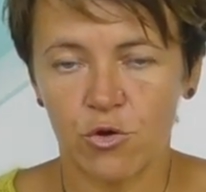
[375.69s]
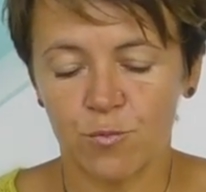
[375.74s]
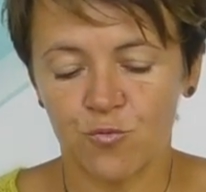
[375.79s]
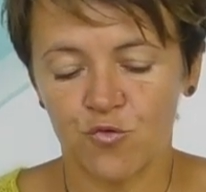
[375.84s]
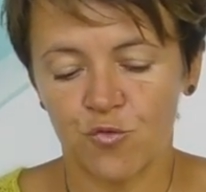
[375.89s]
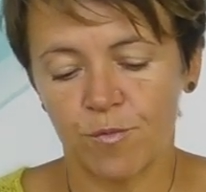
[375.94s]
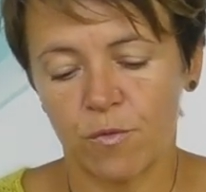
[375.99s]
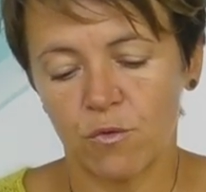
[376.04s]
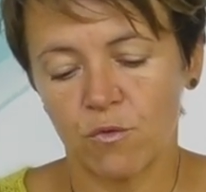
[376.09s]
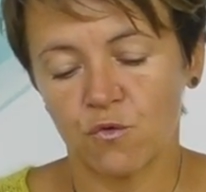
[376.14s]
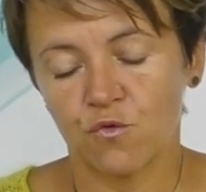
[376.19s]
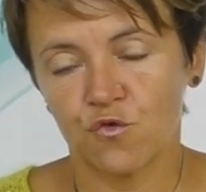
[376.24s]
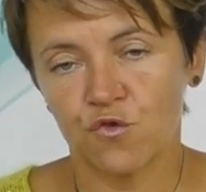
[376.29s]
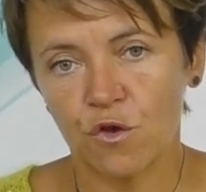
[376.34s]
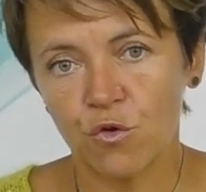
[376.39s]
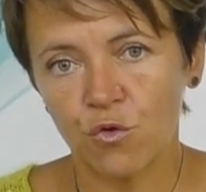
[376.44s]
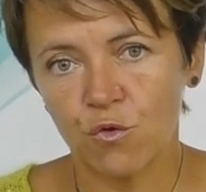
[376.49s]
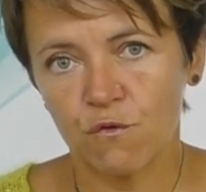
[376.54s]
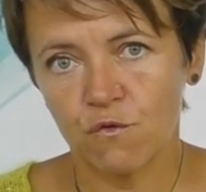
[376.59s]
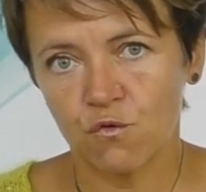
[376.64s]
Przy
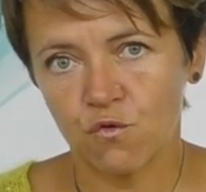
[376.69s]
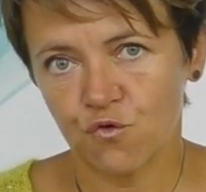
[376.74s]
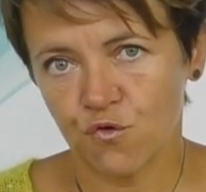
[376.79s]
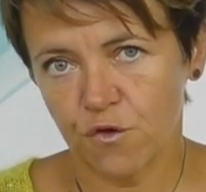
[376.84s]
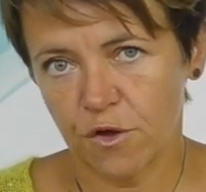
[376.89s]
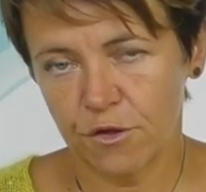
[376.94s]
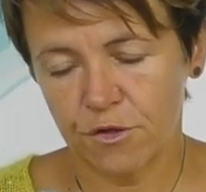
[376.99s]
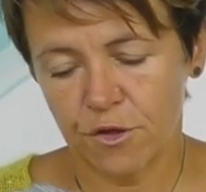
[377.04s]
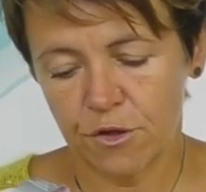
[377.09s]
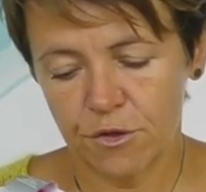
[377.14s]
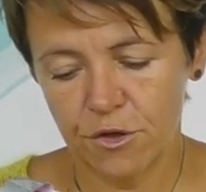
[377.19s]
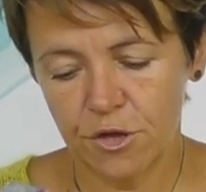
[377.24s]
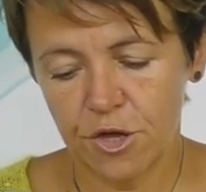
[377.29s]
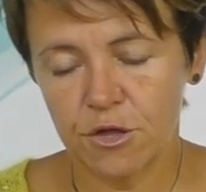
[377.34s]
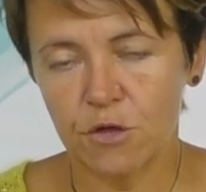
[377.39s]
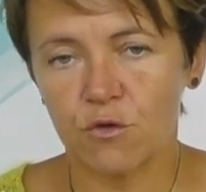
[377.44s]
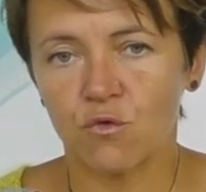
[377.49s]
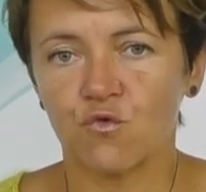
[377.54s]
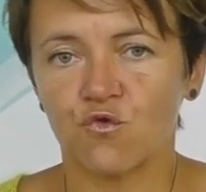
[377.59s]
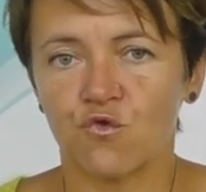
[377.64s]
połączeniu włóczek ten
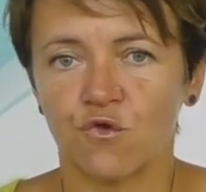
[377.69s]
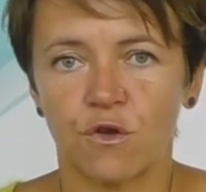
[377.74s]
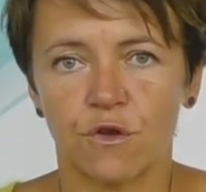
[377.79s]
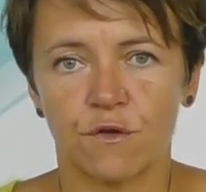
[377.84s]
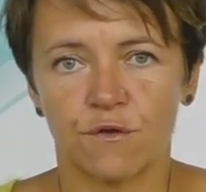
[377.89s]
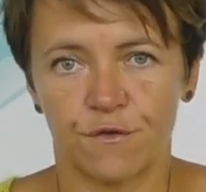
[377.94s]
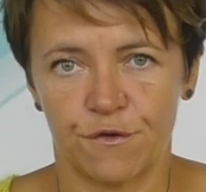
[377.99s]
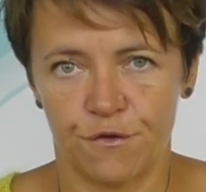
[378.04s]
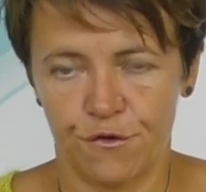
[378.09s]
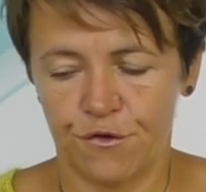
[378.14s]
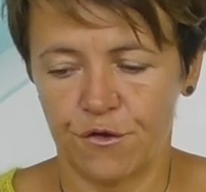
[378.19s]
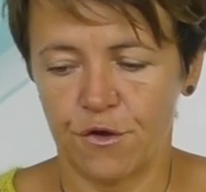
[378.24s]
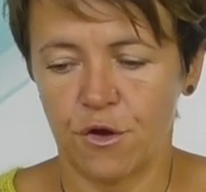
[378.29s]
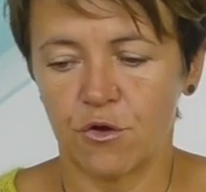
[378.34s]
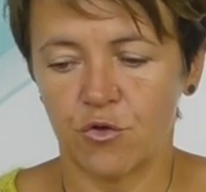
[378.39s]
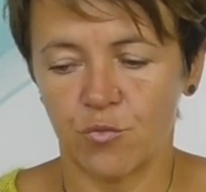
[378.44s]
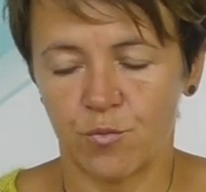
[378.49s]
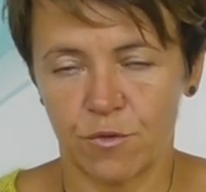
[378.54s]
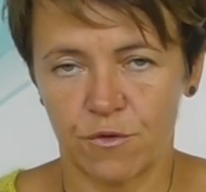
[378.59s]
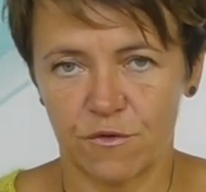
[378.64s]
jeden różniący się
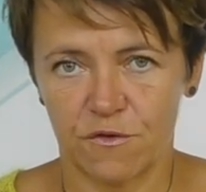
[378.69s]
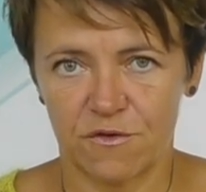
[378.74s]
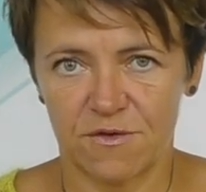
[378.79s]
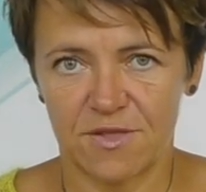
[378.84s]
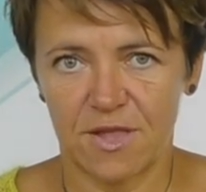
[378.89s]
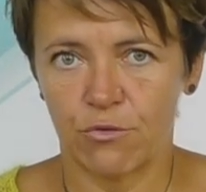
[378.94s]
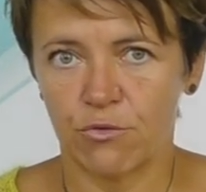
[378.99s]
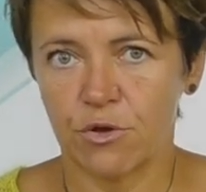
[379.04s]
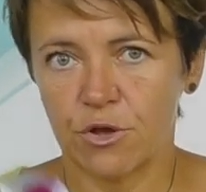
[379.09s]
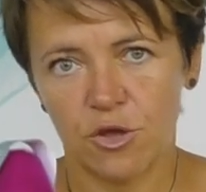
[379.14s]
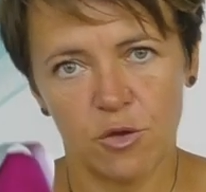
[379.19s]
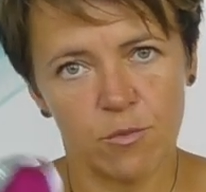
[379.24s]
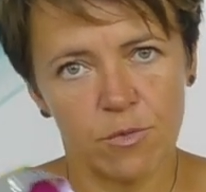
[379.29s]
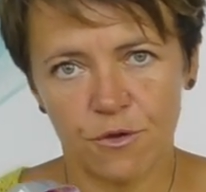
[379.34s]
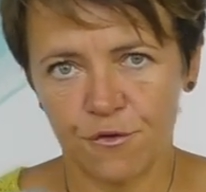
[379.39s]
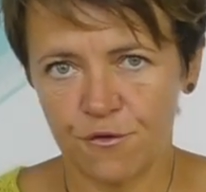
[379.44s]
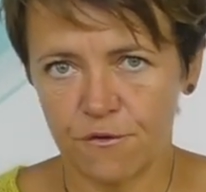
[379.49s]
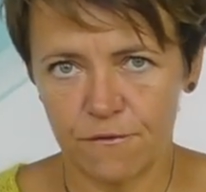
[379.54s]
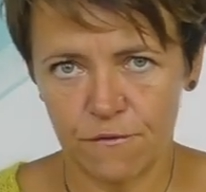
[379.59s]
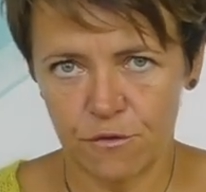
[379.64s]
od pozostałych nie
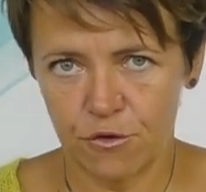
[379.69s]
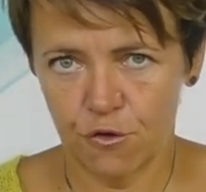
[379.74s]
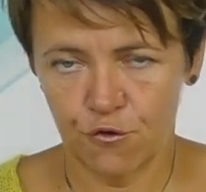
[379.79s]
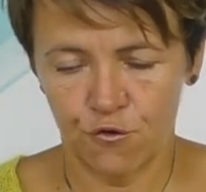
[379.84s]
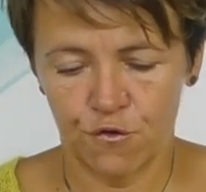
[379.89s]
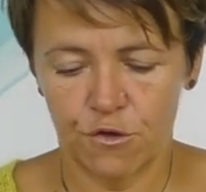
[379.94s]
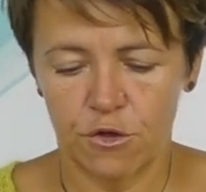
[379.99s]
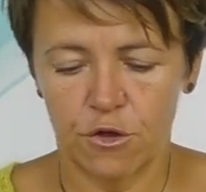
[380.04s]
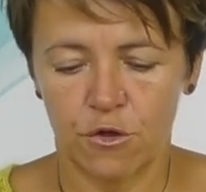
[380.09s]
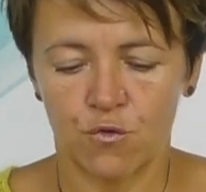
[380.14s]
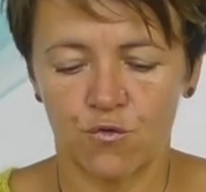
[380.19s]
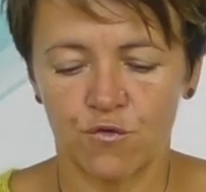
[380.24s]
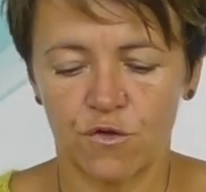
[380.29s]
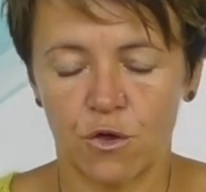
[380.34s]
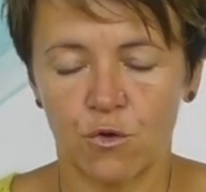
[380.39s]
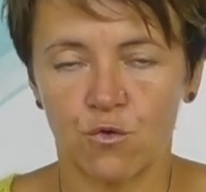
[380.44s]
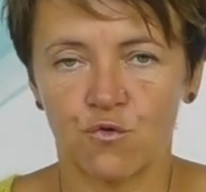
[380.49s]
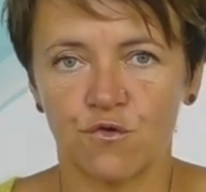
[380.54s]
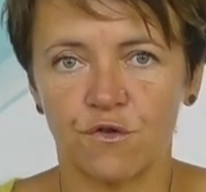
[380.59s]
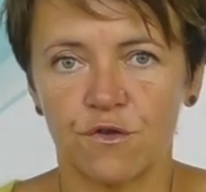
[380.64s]
będzie widoczny,
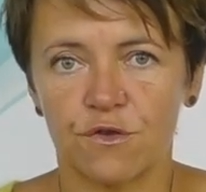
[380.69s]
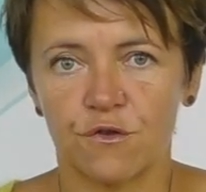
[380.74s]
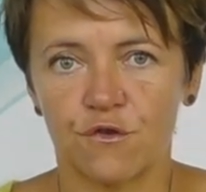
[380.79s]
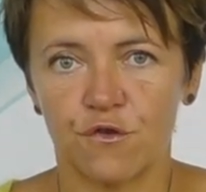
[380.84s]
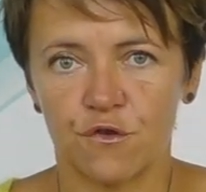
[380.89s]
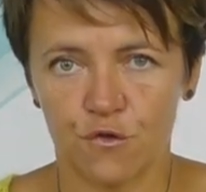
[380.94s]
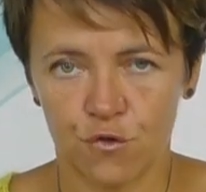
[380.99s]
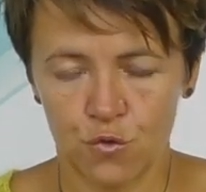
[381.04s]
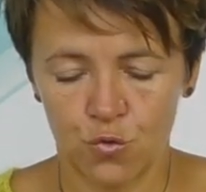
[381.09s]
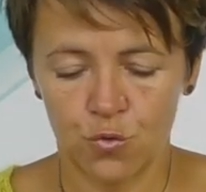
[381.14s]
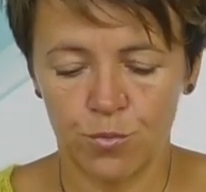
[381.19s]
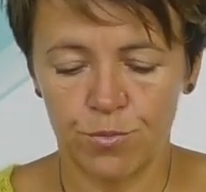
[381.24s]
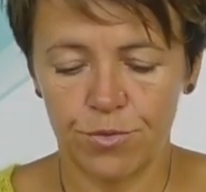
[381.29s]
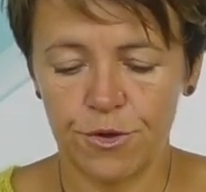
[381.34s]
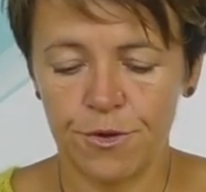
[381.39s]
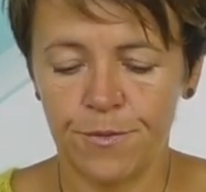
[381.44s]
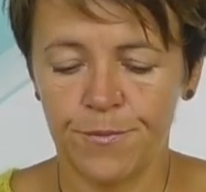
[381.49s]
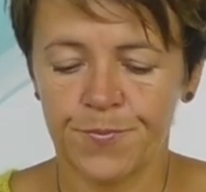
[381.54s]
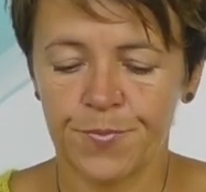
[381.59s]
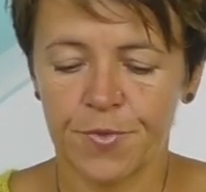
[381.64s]
ta różnica się
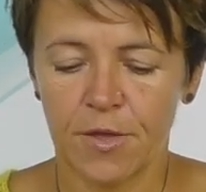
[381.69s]
zgubi.